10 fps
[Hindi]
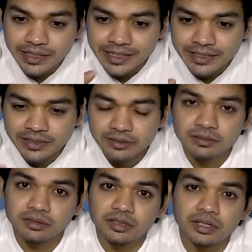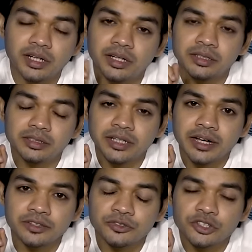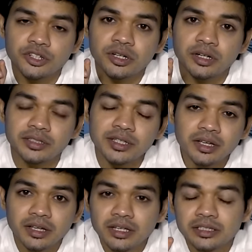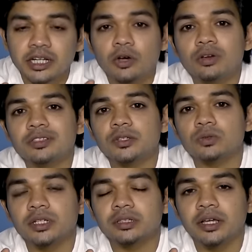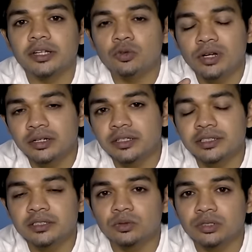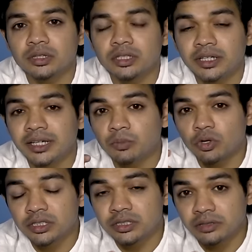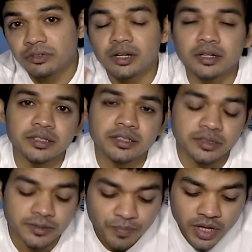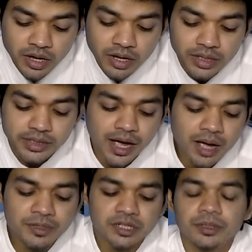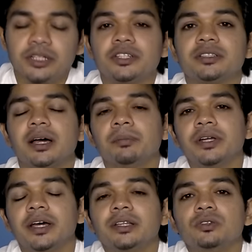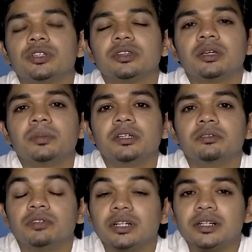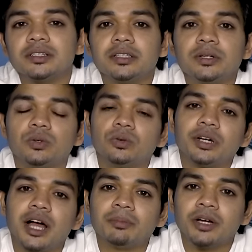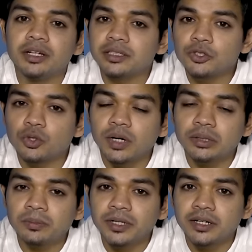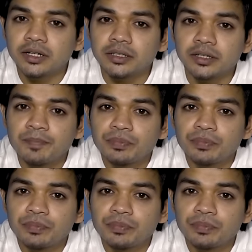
इस जगह कंस्ट्रक्शन करने से सिलिकोसिस हो सकता है जो लंग डिसीज़ हो सकती है एक बहुत ही सीवियर लंग डिसीज़ यहाँ पे जब ये चीज़ सामने आई तो जितने भी वर्कर्स थे उन्होंने काम करने से शुरुआत में मना कर दिया